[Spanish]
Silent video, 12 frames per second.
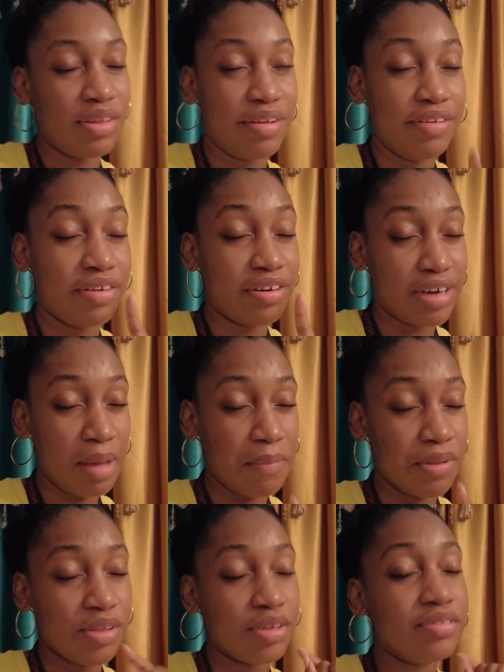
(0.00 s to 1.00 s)
Cuando lo
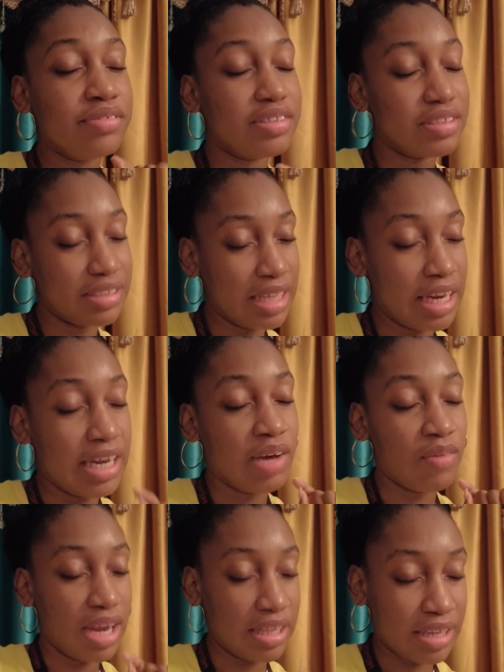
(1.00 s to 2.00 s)
rápido te le
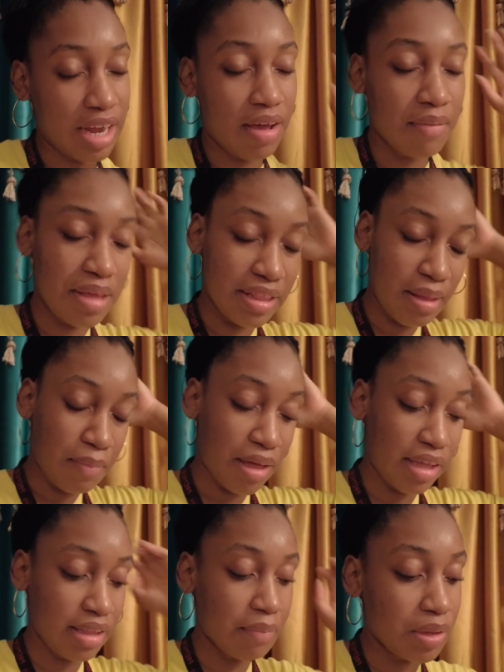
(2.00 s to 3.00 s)
lengo la traba. Bien
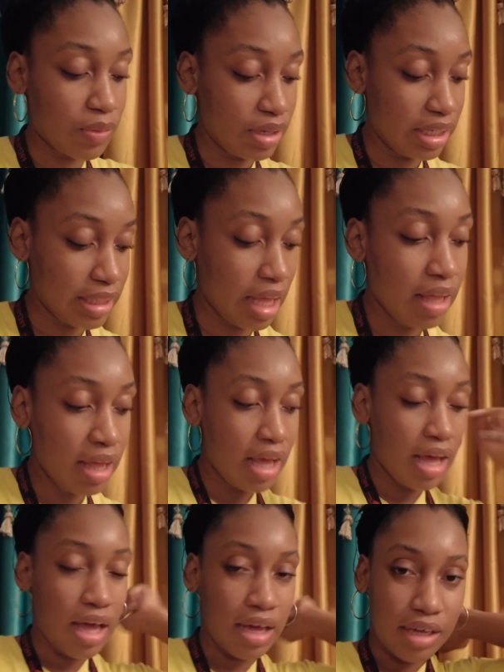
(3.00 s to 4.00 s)
tapadita mi colita.
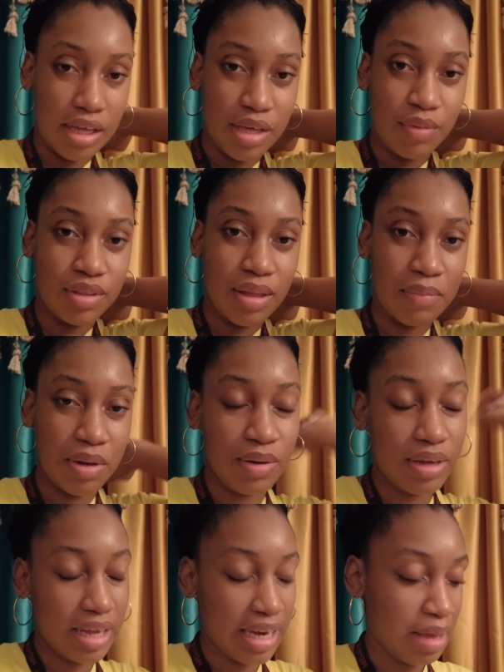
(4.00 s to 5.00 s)
Acá llevo también
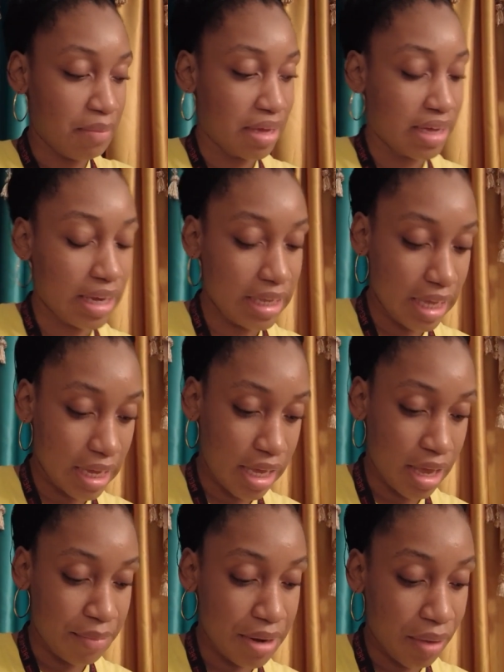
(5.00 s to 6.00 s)
lo que es la mascarilla que
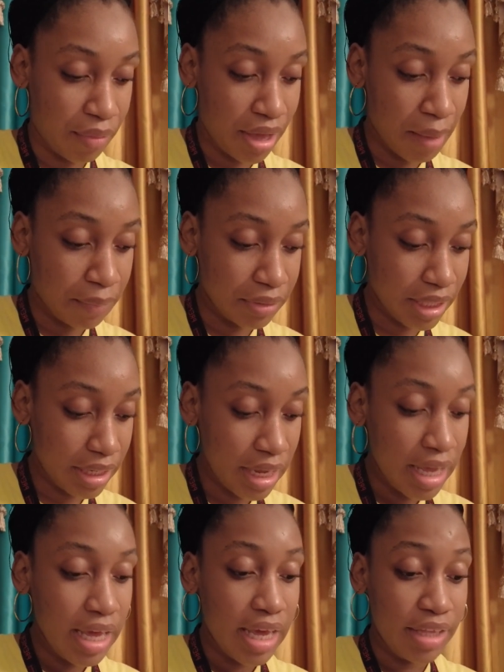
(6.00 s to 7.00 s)
ya me la voy a poner.
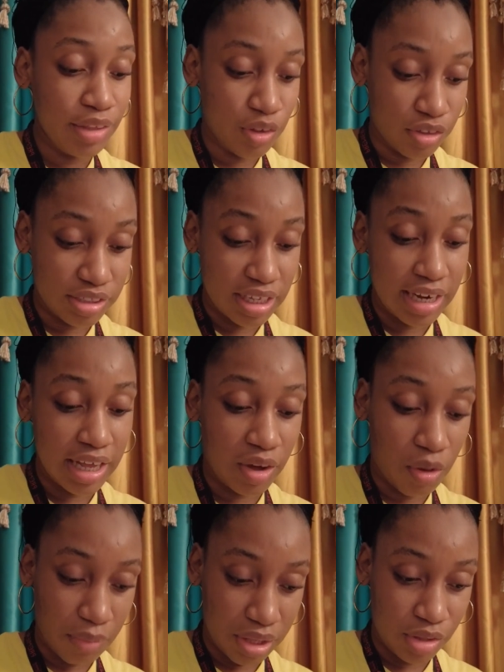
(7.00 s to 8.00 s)
Entonces, les
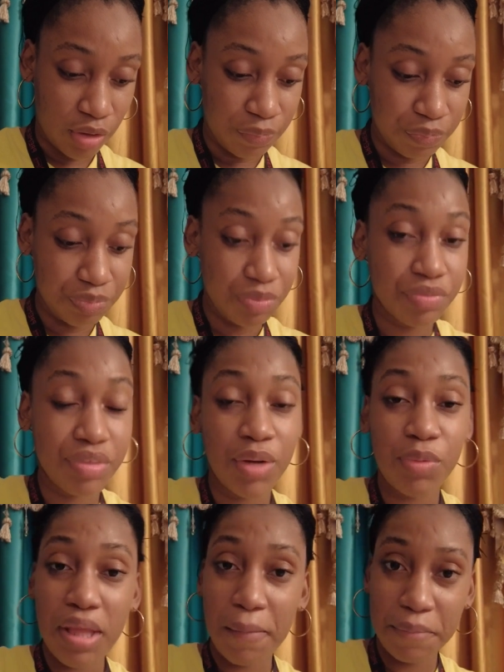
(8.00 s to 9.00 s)
comento.
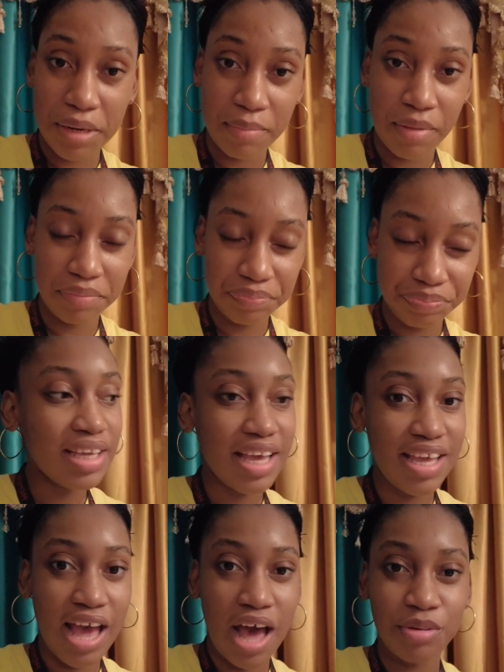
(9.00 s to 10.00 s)
Tengo una prima que
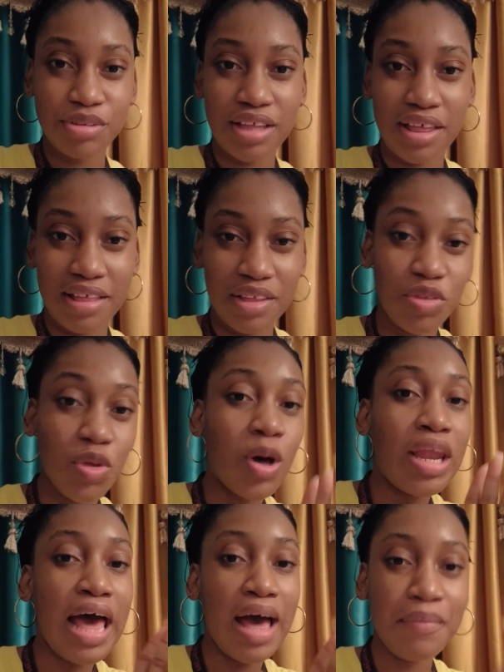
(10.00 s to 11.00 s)
ya ustedes
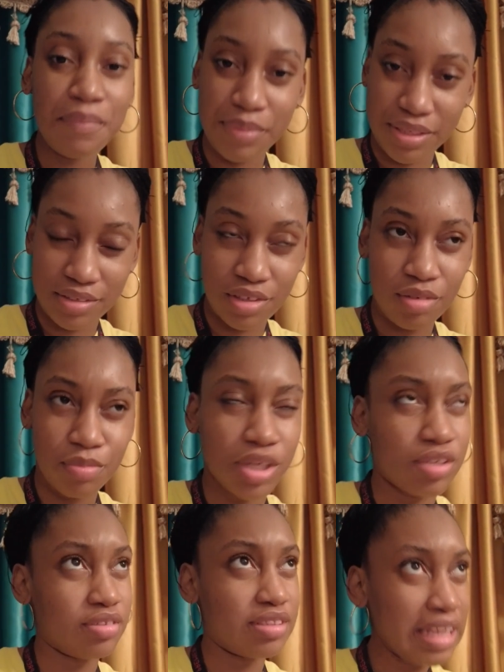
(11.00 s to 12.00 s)
no la han visto.
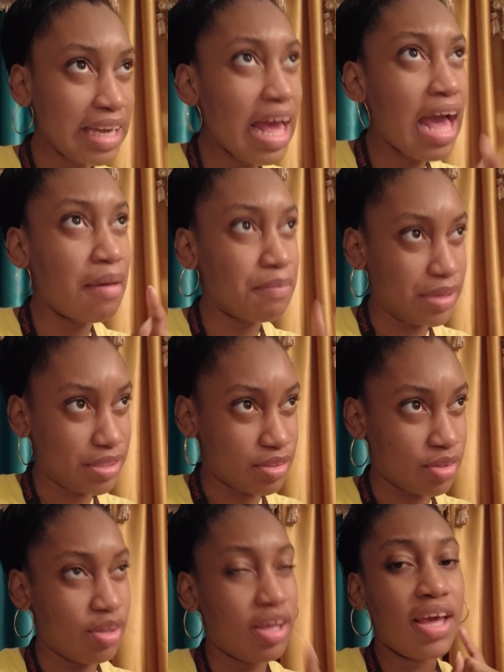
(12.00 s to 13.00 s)
Bueno, sí la han
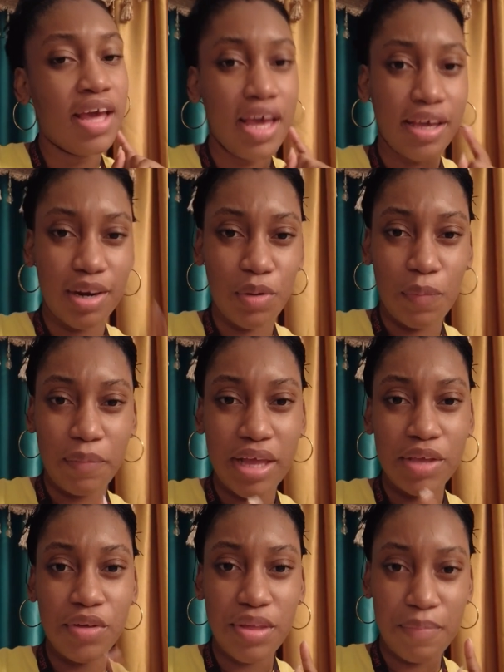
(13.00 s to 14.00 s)
visto. En el
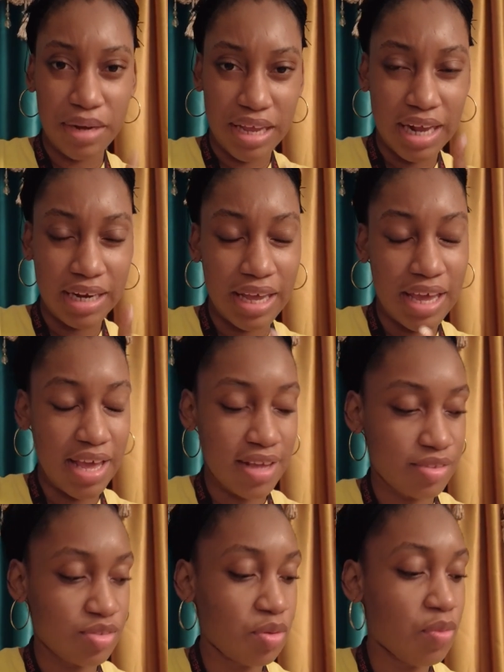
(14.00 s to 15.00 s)
cumpleaños de Brianna ella
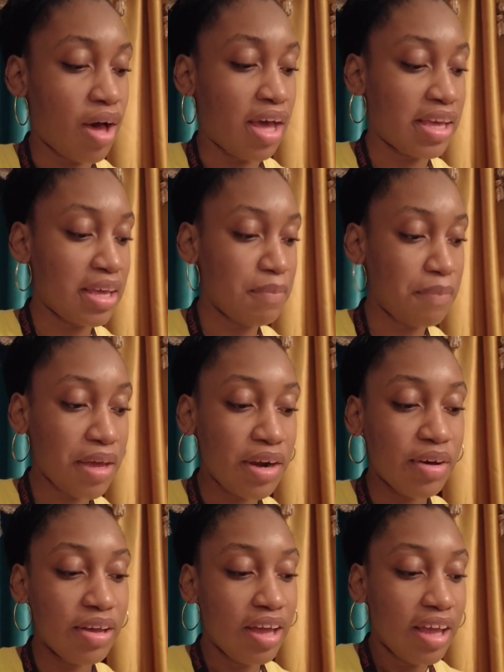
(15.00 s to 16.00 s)
estuvo ahí.
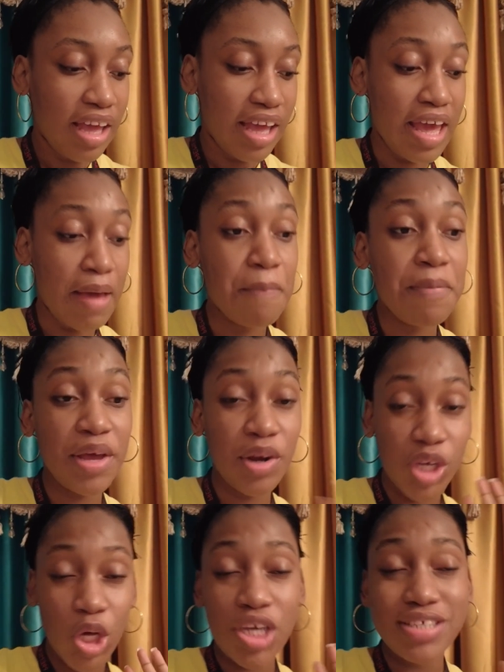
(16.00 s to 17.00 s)
Pero espero
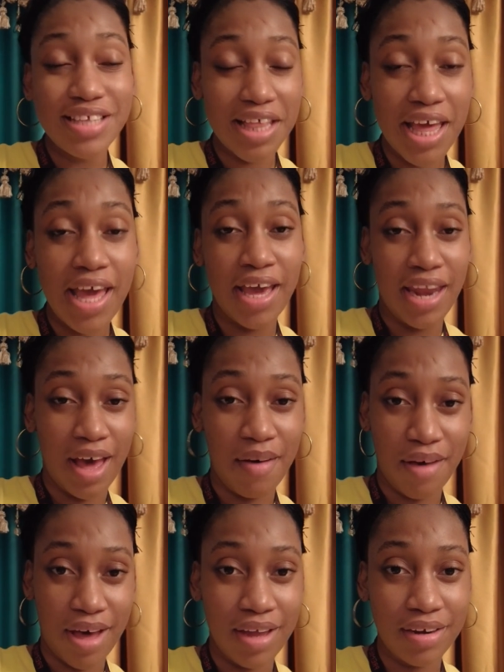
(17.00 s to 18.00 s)
yo hoy se deje
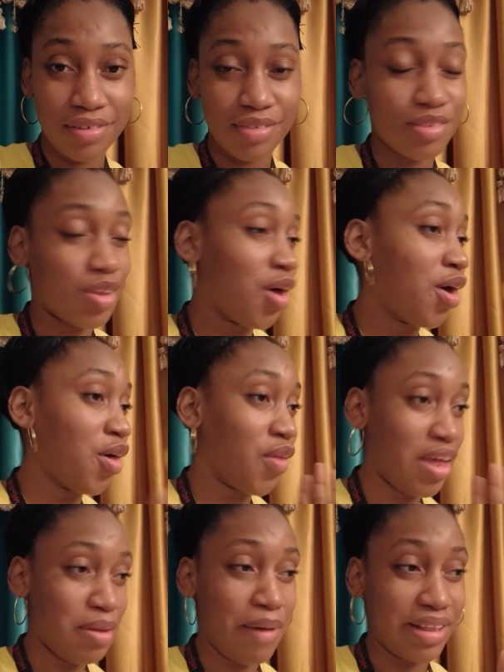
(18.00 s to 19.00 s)
grabar.
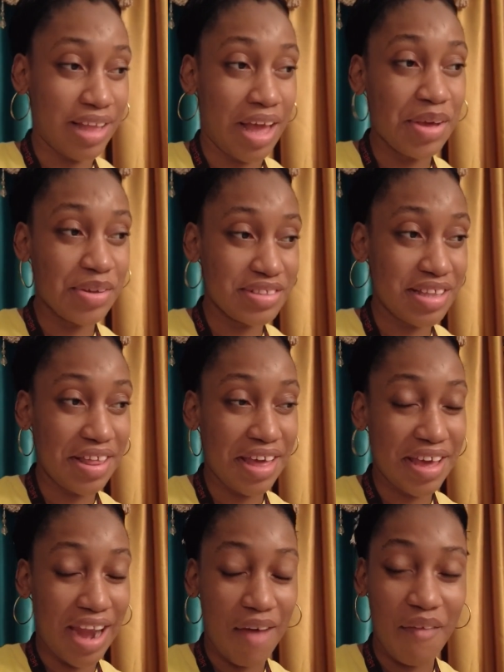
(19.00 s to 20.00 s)
Todo el batallón se
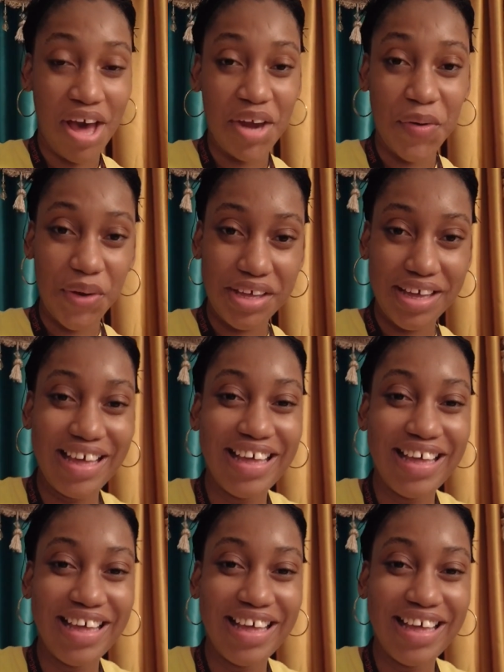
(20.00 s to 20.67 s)
deje grabar hoy.